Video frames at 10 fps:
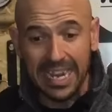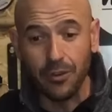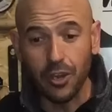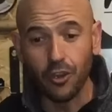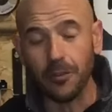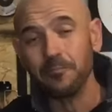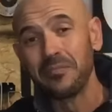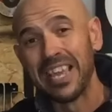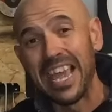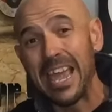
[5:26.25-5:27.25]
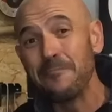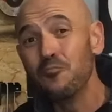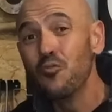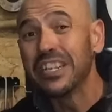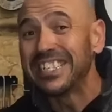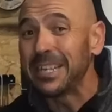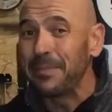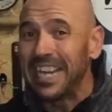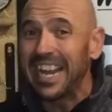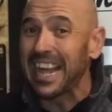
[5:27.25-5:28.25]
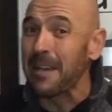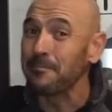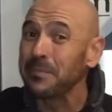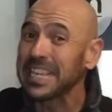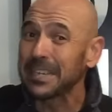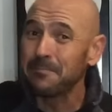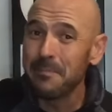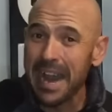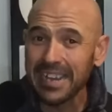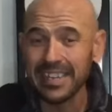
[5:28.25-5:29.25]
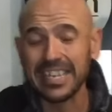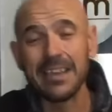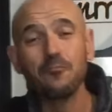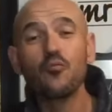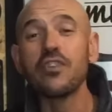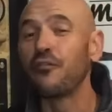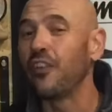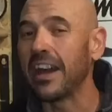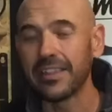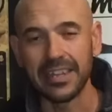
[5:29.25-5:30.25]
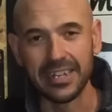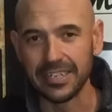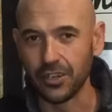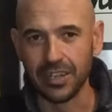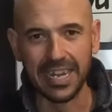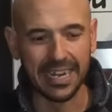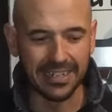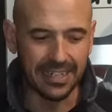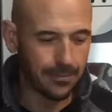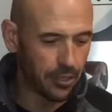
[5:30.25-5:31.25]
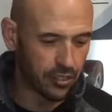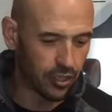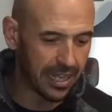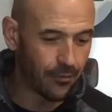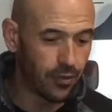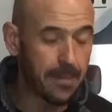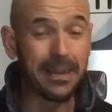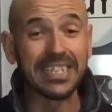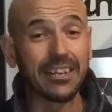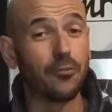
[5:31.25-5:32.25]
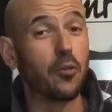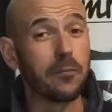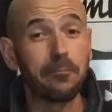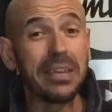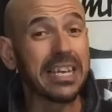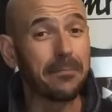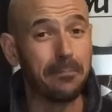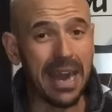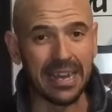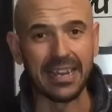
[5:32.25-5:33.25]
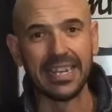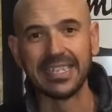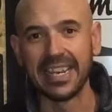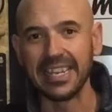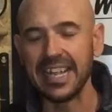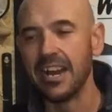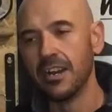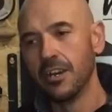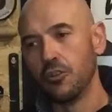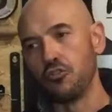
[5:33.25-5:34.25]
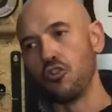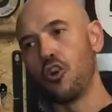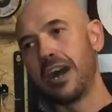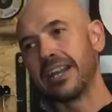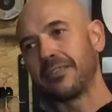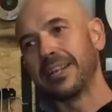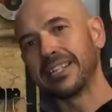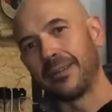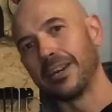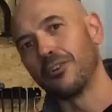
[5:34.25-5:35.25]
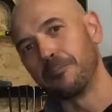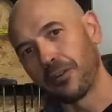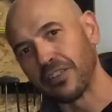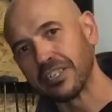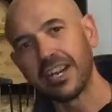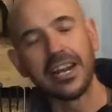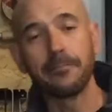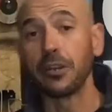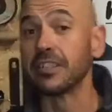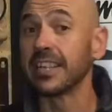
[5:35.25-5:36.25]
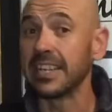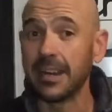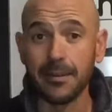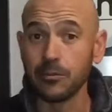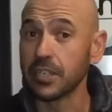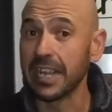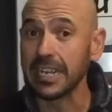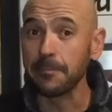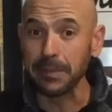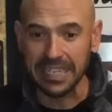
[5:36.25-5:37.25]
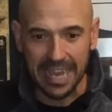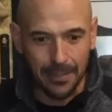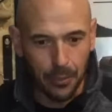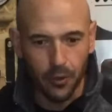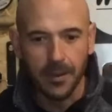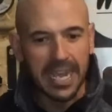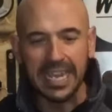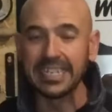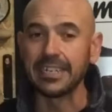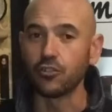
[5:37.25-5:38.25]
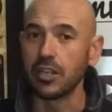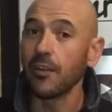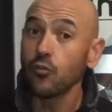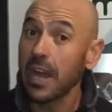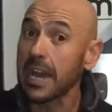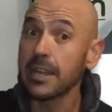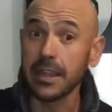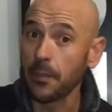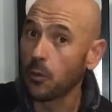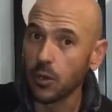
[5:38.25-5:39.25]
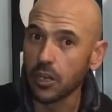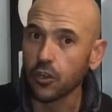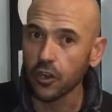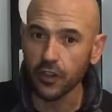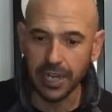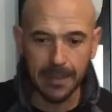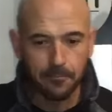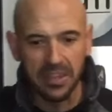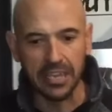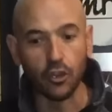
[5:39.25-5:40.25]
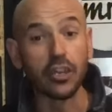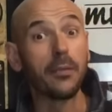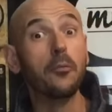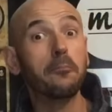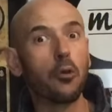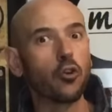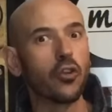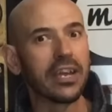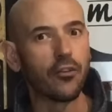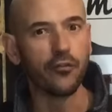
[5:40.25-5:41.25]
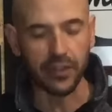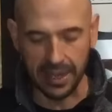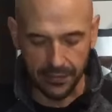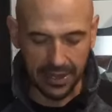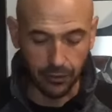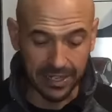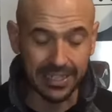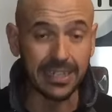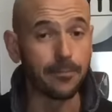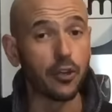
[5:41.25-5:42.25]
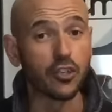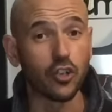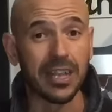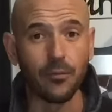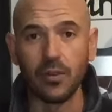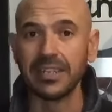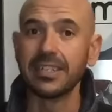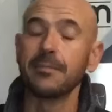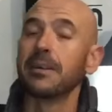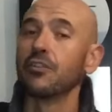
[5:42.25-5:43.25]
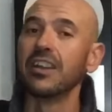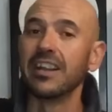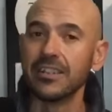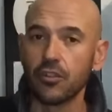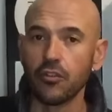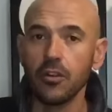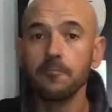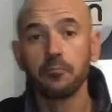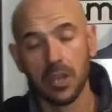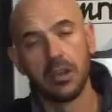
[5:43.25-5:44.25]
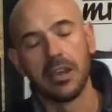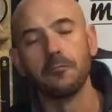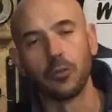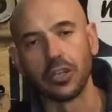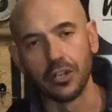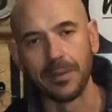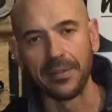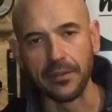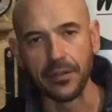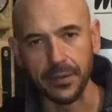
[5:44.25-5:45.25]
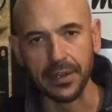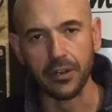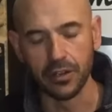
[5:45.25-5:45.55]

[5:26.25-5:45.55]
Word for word: Y luego, es muy similar a mig y es muy fácil de soldar. Este tipo de soldadura pasa como en MIGMAG, Enseguida, no a nivel trabajos profesionales, pero enseguida vamos a ir pillando esa soldadura, haciendo buenos cordones y cogiendo un poco de confianza con este tipo de soldadura. Sin embargo, el electrodo un poquito más difícil,